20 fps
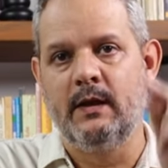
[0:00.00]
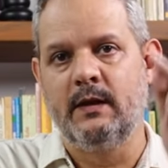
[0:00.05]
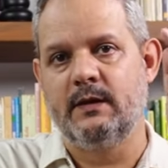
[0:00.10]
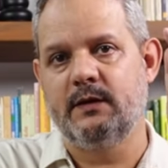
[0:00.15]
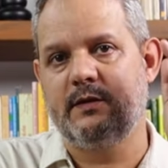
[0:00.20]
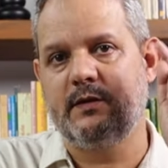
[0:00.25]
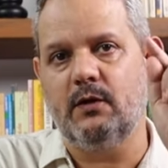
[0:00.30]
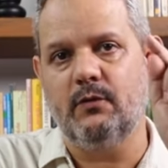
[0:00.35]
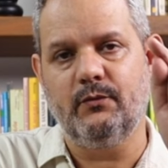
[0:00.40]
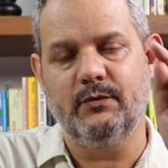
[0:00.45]

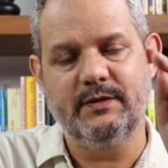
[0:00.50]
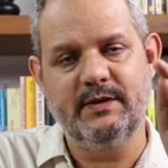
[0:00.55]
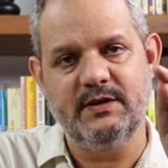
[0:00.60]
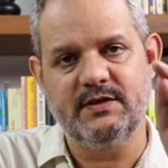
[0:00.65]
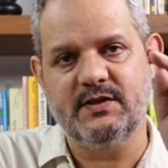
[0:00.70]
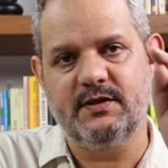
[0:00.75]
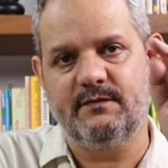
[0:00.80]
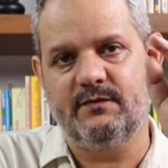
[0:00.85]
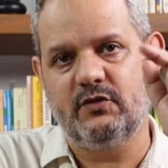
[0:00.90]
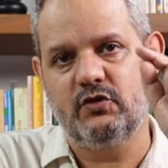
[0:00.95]
Então,
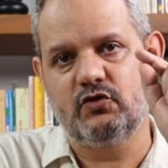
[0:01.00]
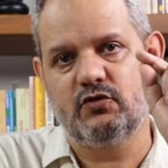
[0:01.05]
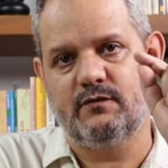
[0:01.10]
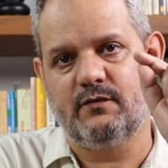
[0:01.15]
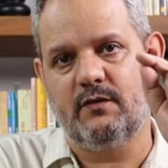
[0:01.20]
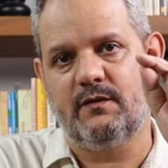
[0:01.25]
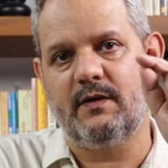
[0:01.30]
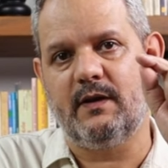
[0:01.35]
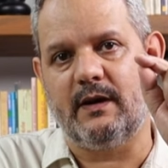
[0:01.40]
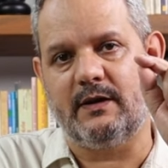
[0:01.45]
nesse vídeo eu
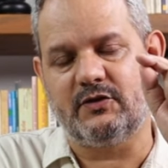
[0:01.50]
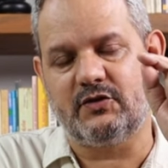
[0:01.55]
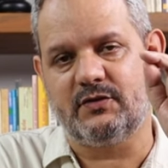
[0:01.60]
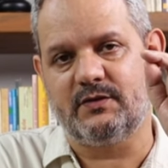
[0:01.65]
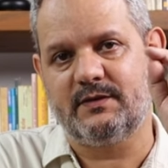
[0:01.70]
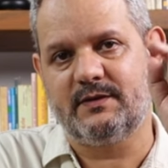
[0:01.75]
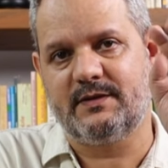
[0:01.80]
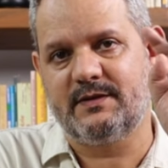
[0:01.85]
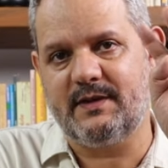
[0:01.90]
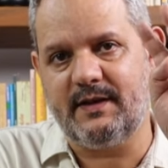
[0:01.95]
vou falar de
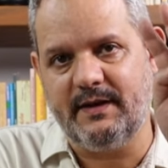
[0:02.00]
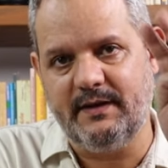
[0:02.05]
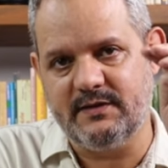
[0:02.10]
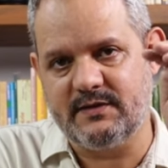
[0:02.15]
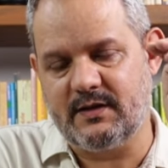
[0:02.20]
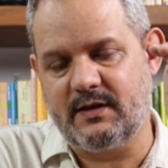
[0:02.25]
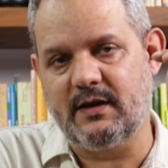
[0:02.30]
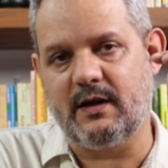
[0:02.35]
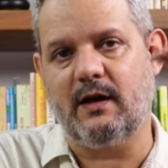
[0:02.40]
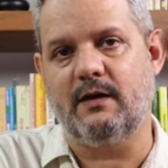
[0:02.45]

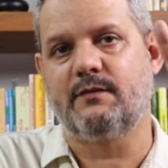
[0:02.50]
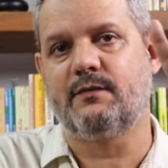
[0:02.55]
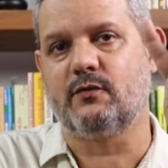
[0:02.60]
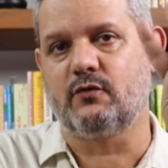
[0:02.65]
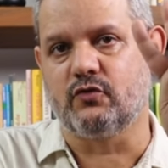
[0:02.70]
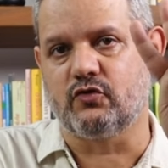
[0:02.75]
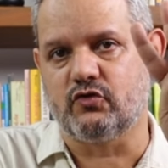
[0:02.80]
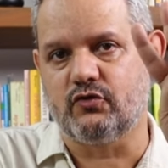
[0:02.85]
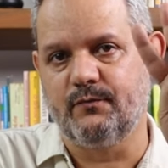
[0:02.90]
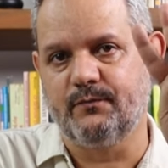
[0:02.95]
três
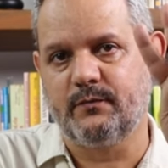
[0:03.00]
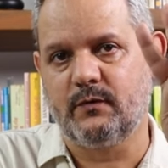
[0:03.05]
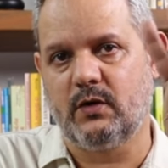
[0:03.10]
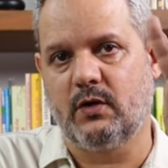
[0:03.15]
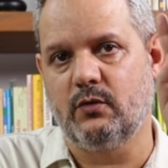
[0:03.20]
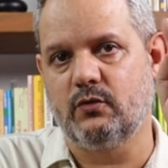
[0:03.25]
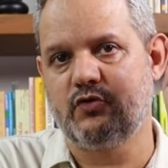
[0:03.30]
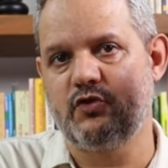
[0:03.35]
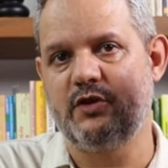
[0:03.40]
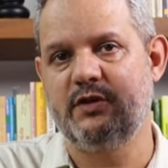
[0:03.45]
gráficos
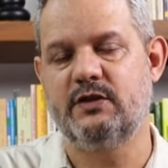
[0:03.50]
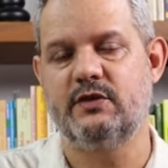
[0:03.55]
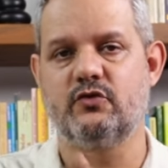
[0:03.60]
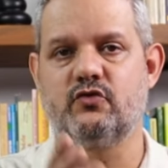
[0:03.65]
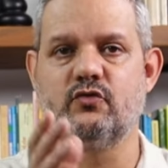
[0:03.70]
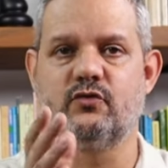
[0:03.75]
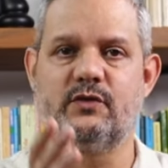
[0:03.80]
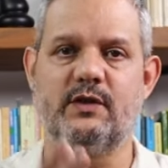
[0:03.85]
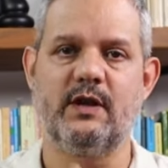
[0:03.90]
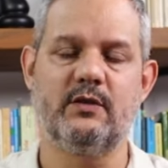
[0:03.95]
que eu
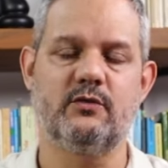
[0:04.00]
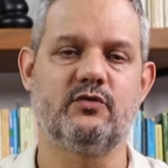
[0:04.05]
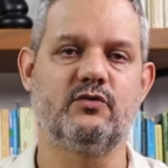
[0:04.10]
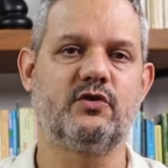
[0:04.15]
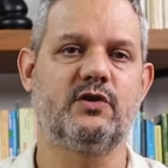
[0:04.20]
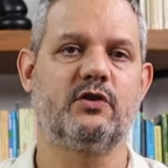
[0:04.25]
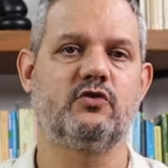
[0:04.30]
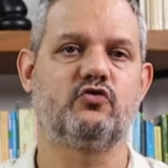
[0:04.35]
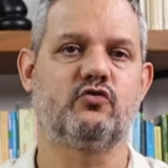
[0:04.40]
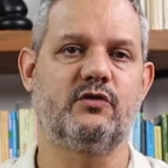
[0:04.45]
utilizo dentro de
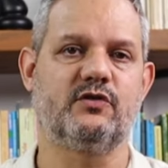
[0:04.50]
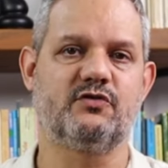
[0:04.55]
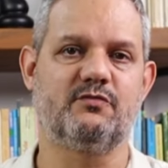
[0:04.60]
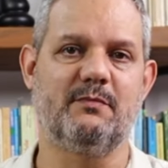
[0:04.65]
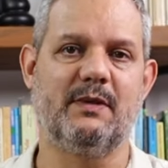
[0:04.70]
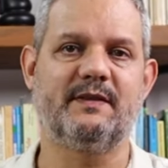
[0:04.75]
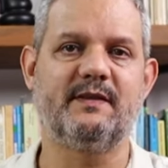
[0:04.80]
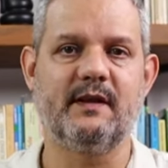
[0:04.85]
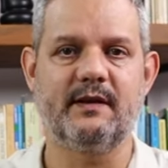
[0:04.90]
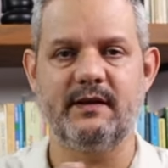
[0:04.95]
questões
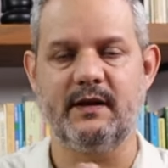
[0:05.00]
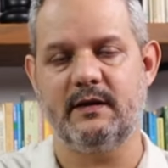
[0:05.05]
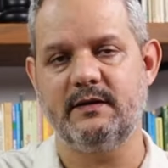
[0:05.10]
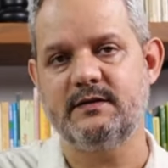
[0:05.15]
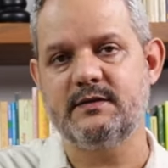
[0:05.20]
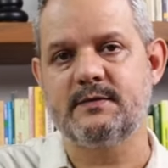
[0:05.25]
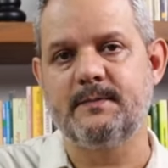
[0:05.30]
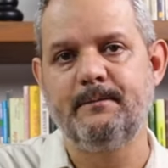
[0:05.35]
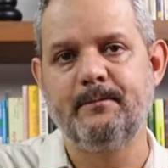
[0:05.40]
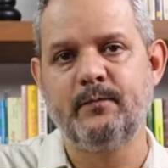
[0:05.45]

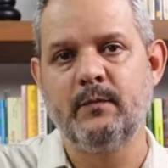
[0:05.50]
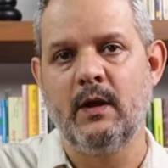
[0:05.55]
materiais